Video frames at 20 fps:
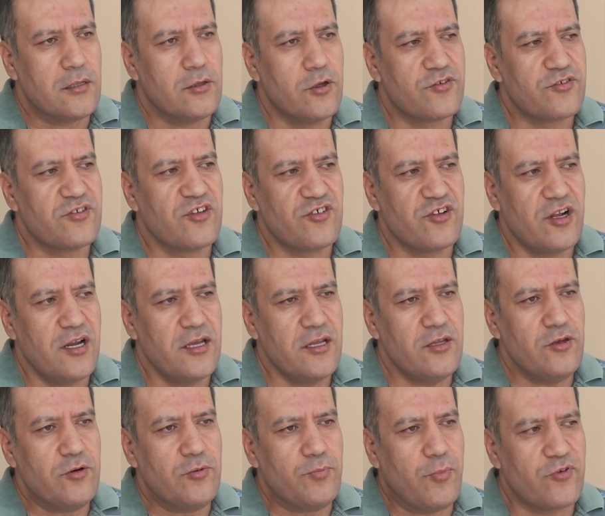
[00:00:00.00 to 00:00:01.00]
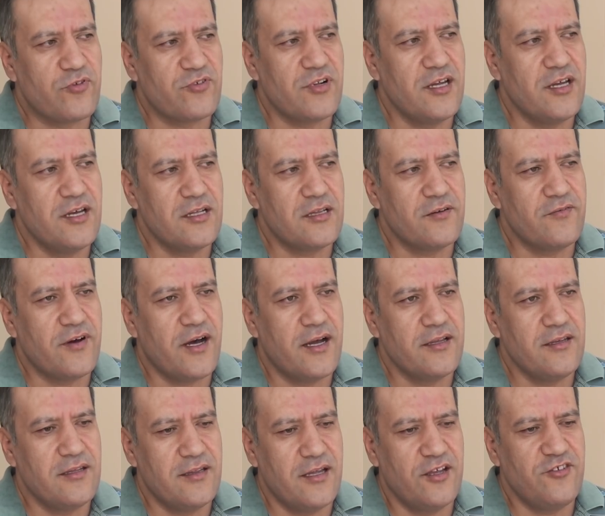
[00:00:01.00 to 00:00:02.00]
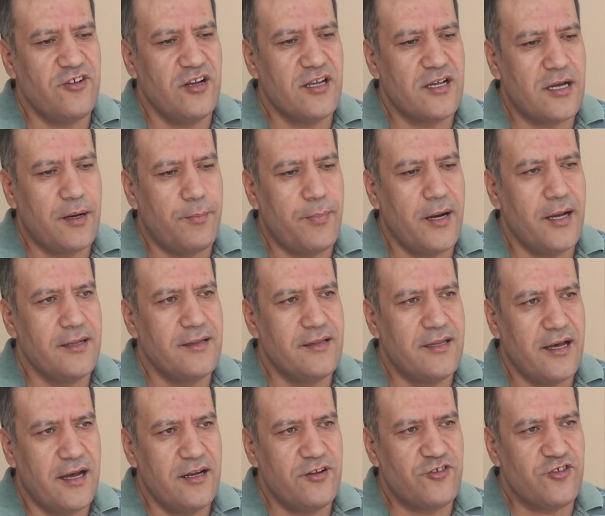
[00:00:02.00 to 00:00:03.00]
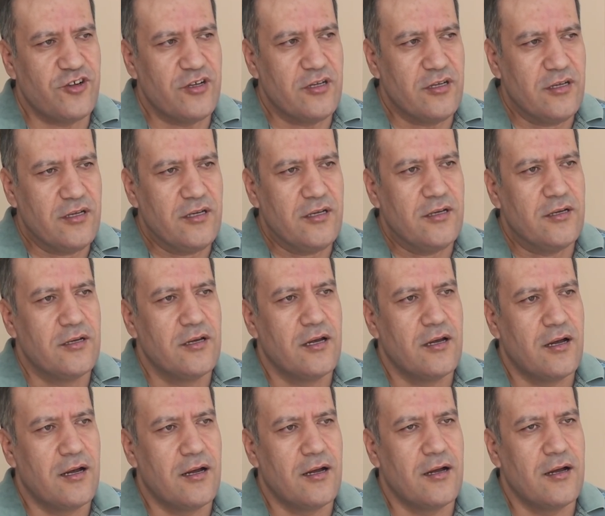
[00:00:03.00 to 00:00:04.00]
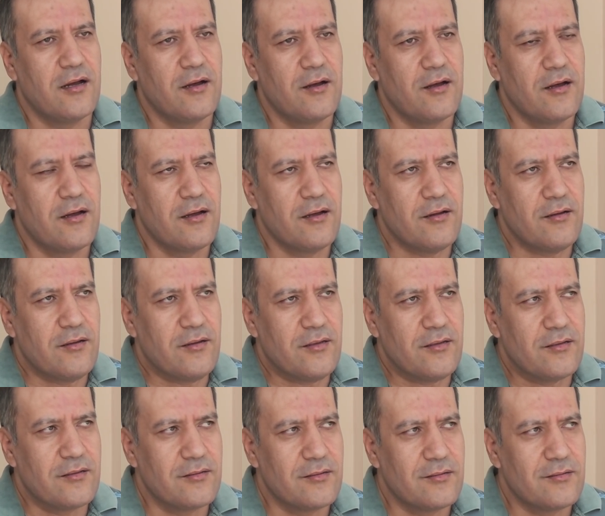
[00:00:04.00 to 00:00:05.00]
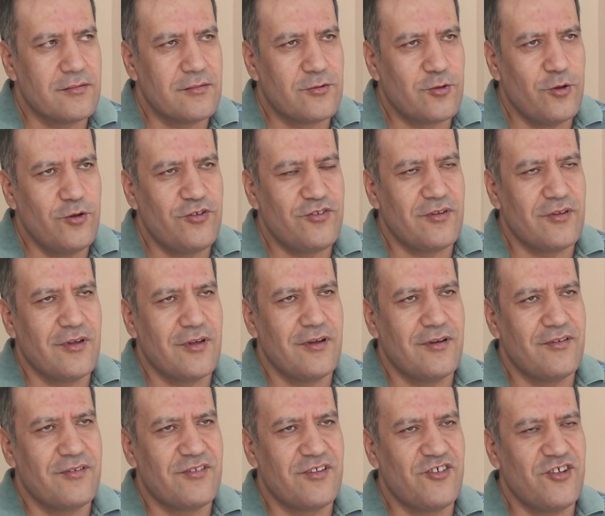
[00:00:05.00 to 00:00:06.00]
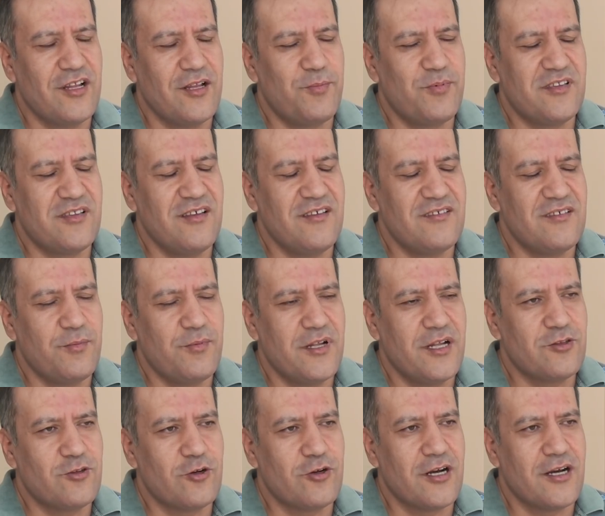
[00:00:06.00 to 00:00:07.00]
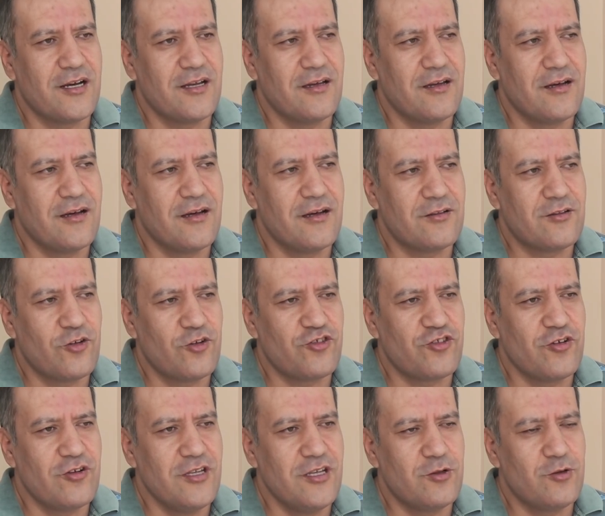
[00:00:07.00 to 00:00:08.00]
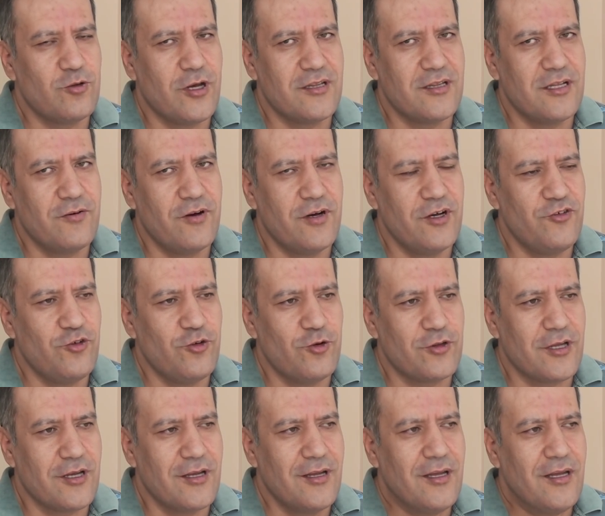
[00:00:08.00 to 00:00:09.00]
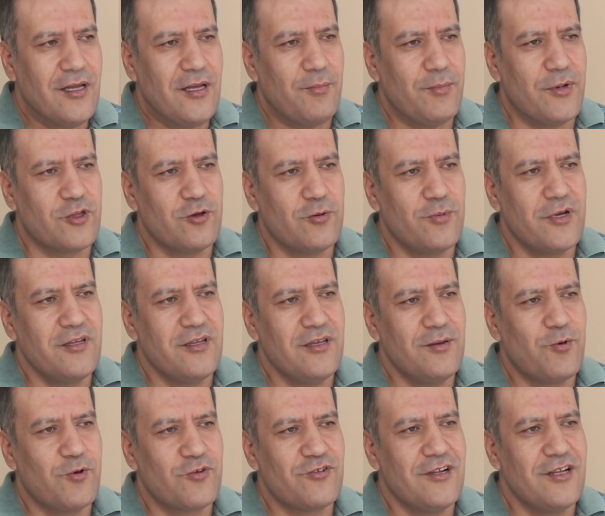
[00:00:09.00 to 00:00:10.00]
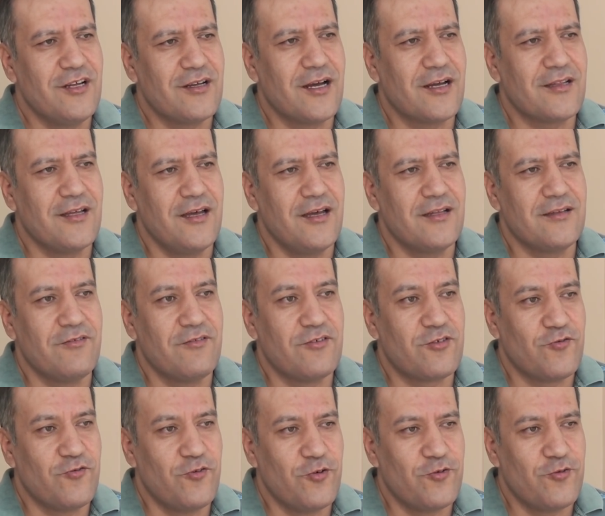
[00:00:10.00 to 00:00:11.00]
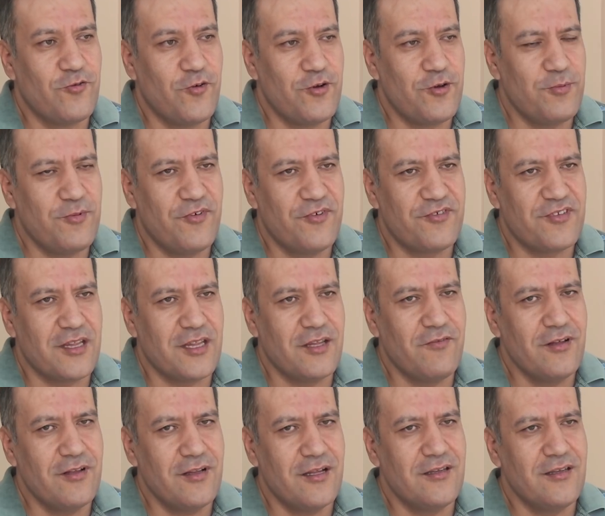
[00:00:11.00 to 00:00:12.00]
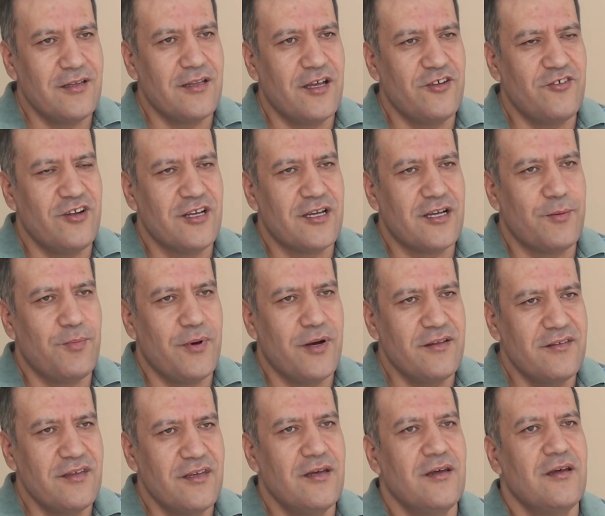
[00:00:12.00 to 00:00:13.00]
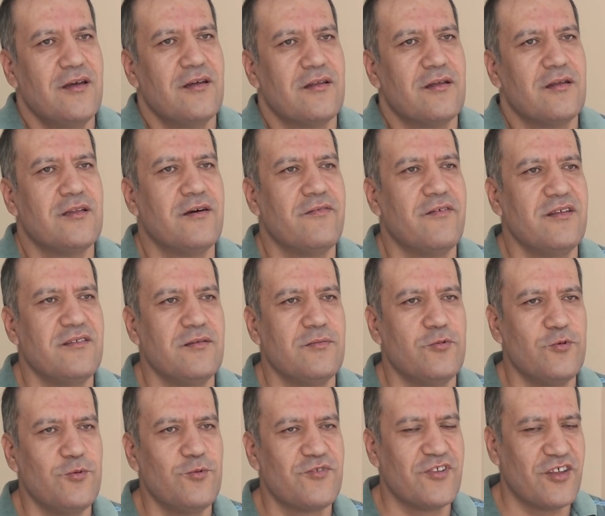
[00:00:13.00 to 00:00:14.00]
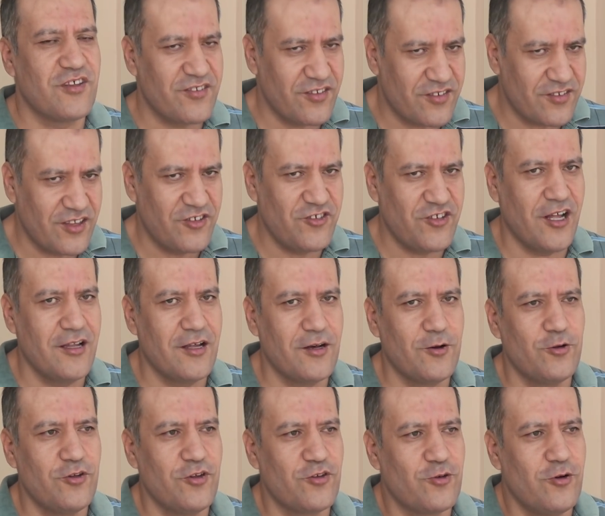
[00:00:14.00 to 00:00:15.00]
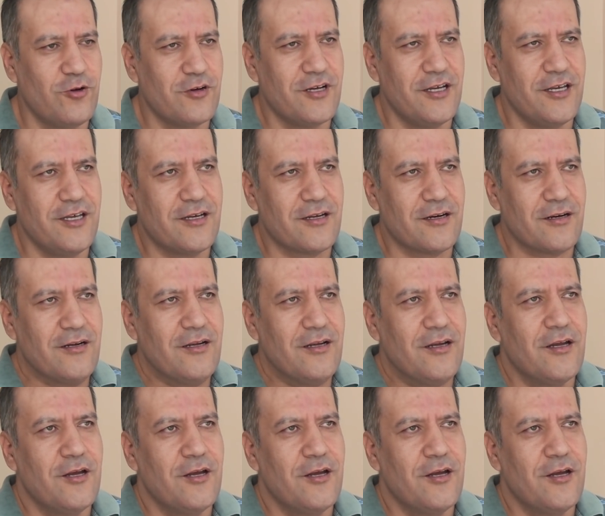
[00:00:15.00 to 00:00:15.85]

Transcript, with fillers: Но, к сожалению, после этого они начали копать дальше. Э, то есть э, сначала претензия была только то, что нету одного отчета. Потом они после, когда я это вовремя восстановил, они начали копать давайте будем с, начала года сколько игр.